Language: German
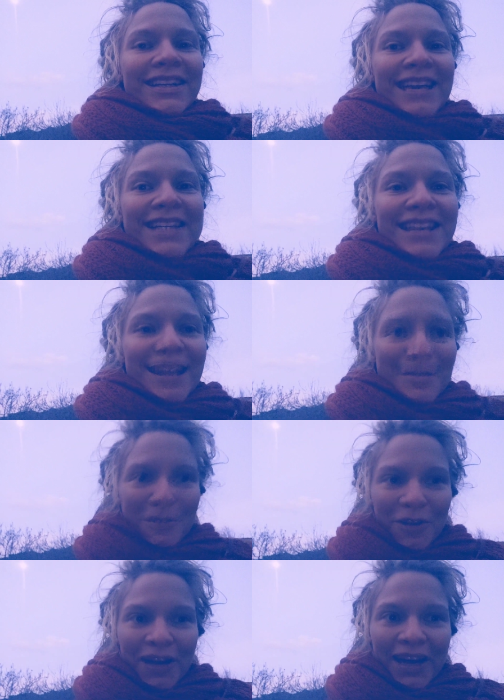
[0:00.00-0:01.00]
gestern am
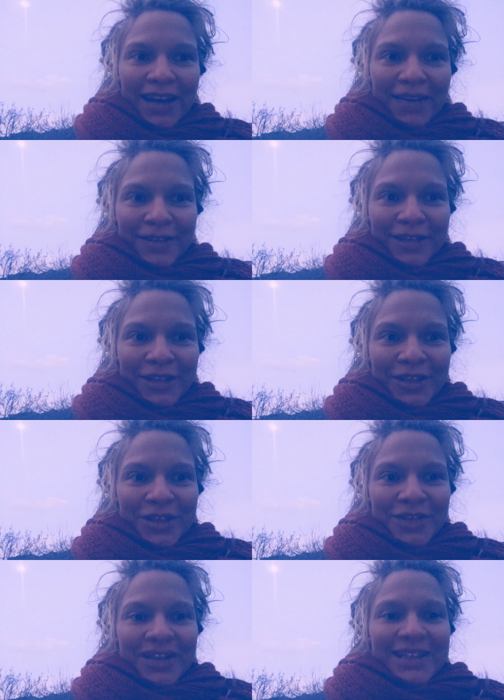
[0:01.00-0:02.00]
Feuer, wie ich euch
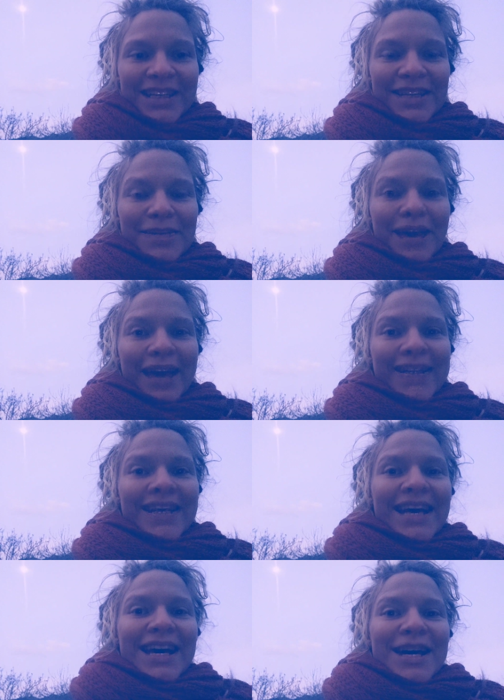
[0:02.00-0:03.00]
das schon gezeigt habe, einen
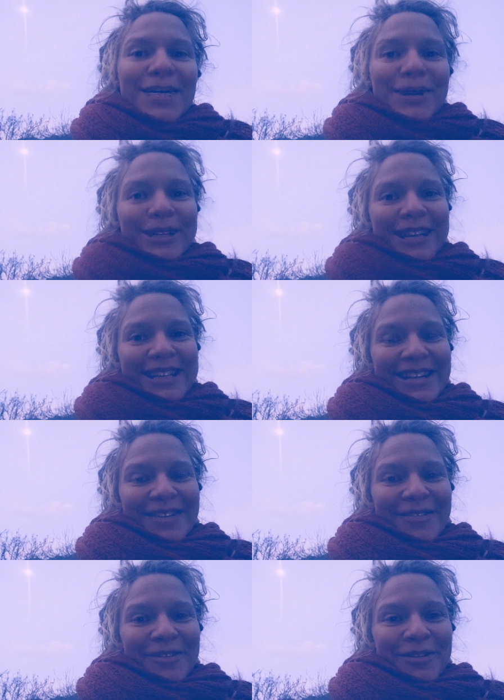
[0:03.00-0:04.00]
Podcast
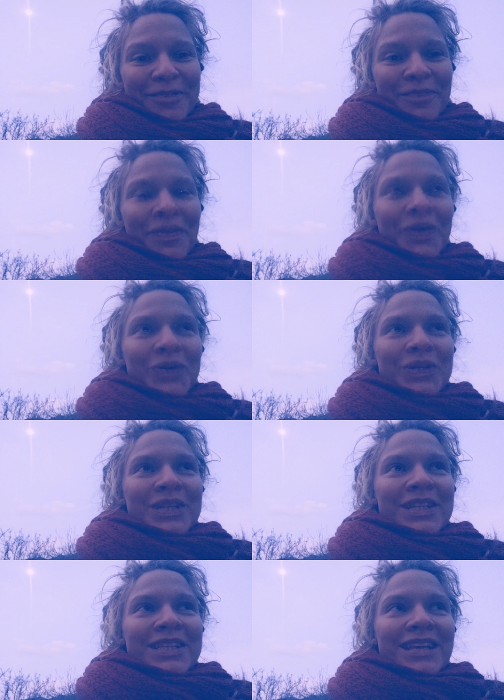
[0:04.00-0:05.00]
aufgenommen
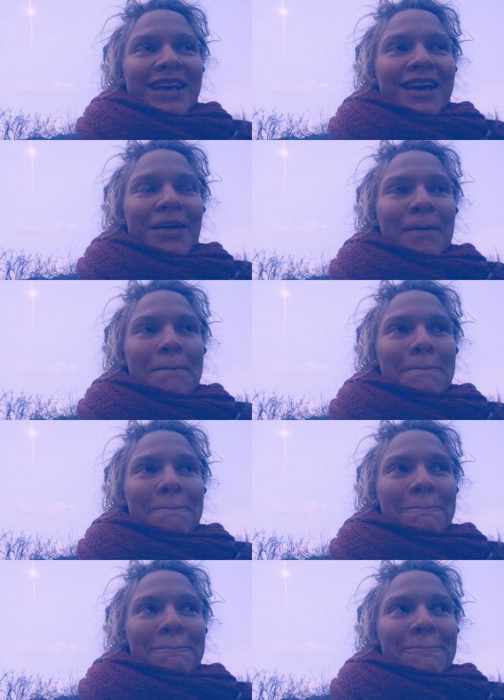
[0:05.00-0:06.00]
und ähm,
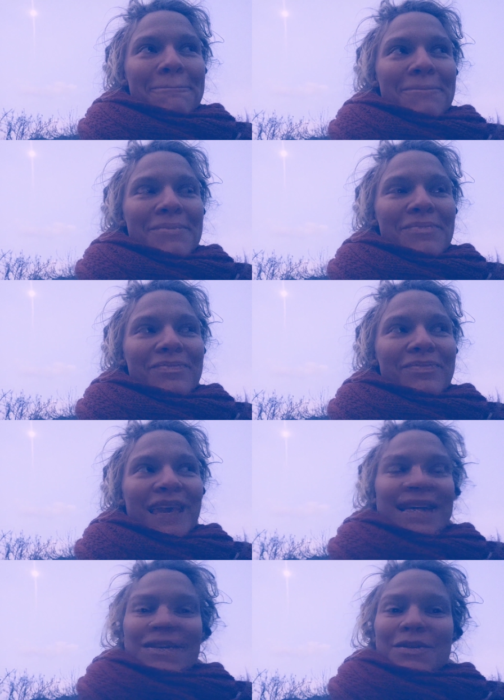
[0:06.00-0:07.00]

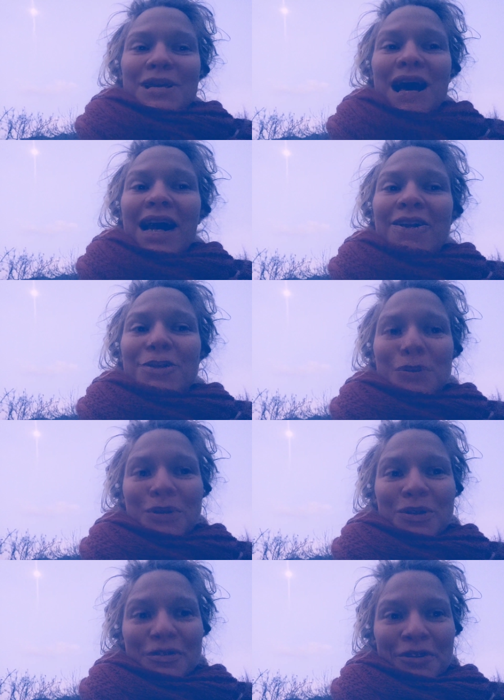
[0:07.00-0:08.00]
der ist total
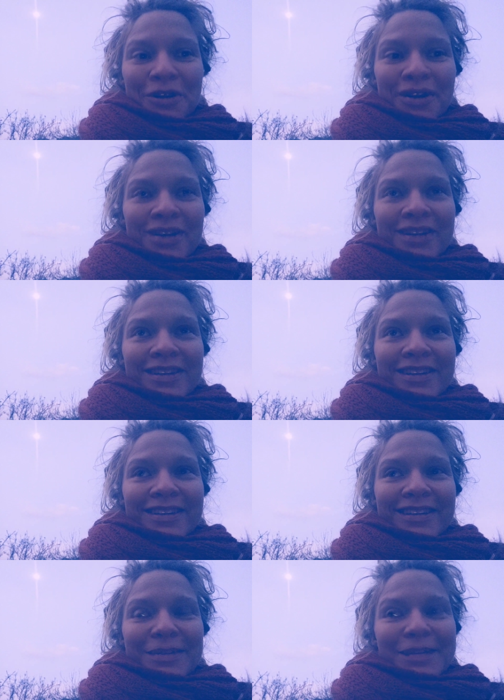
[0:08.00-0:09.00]
schön geworden.
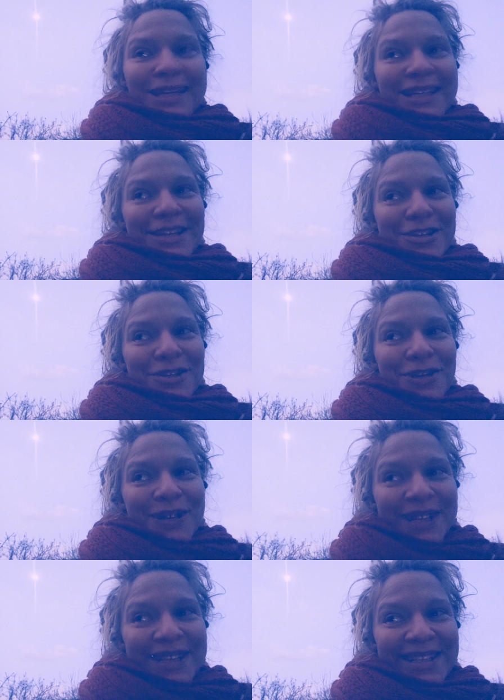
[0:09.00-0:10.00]
Ich bin richtig
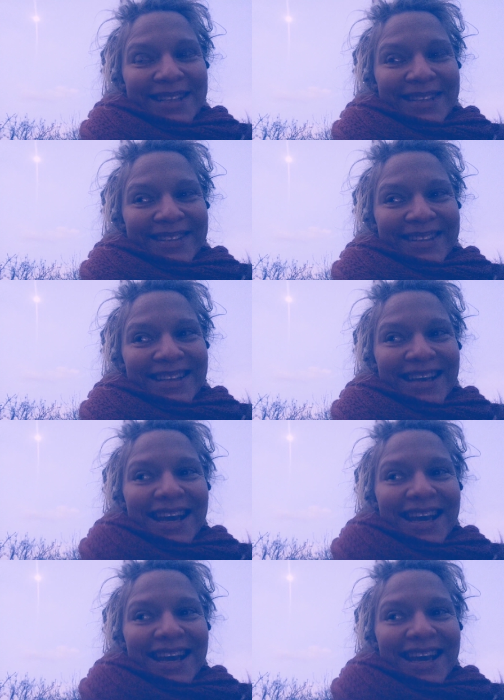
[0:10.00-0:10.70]
stolz und